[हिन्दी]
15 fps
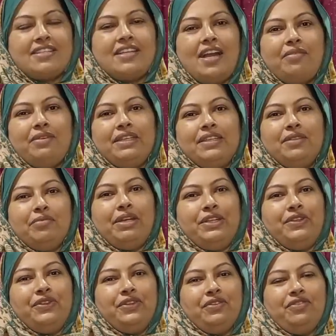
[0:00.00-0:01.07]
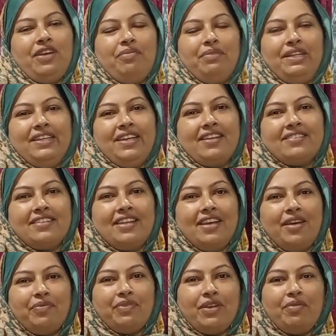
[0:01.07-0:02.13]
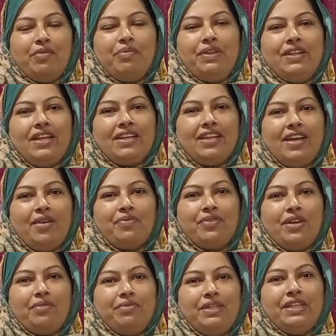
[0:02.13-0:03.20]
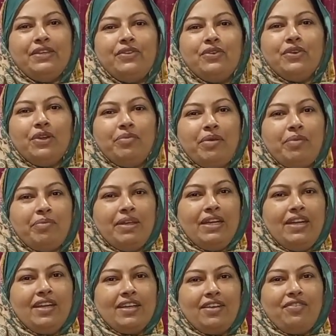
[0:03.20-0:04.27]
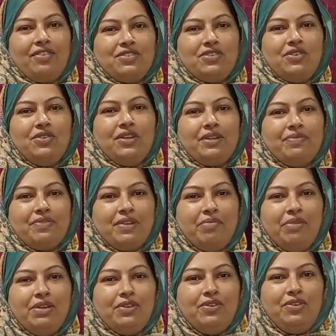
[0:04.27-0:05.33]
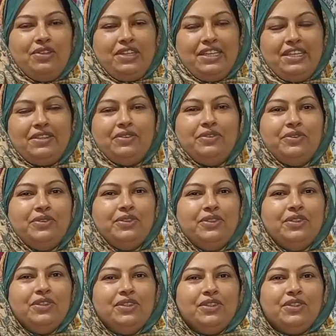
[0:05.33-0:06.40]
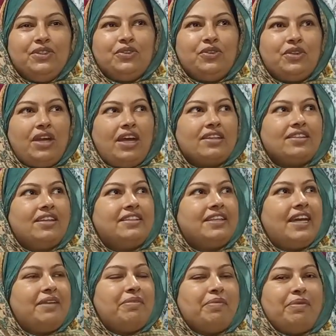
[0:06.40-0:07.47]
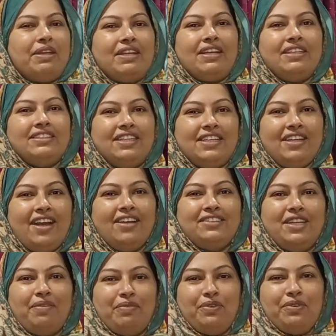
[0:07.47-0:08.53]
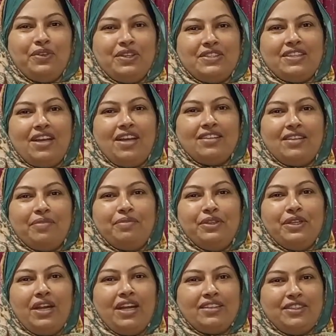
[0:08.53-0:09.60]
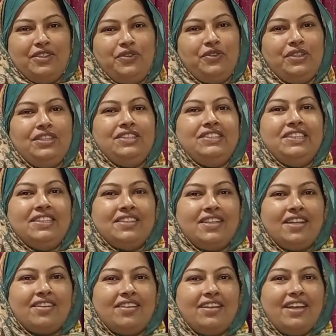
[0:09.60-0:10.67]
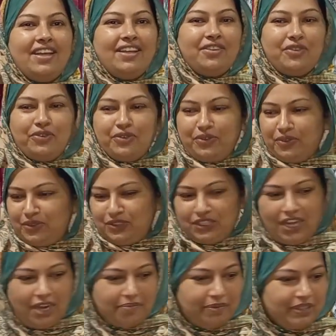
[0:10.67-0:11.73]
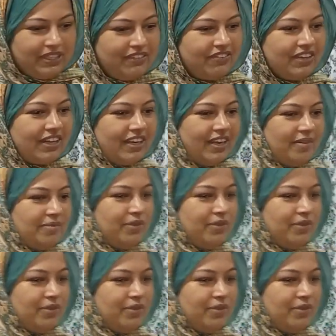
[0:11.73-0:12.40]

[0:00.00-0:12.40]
अस्सलाम वालेकुम माय यूट्यूब फैमिली कैसे हैं आप सब उम्मीद है कि आप सब ठीक होंगे और मैं भी अल्लाह के फजल करम से बिल्कुल ठीक हूँ तो रात का टाइम है मैंने कहा चलें आज आप लोगों के साथ अपनी रात की रूटीन शेयर करते हैं तो चार पहिया वगैरह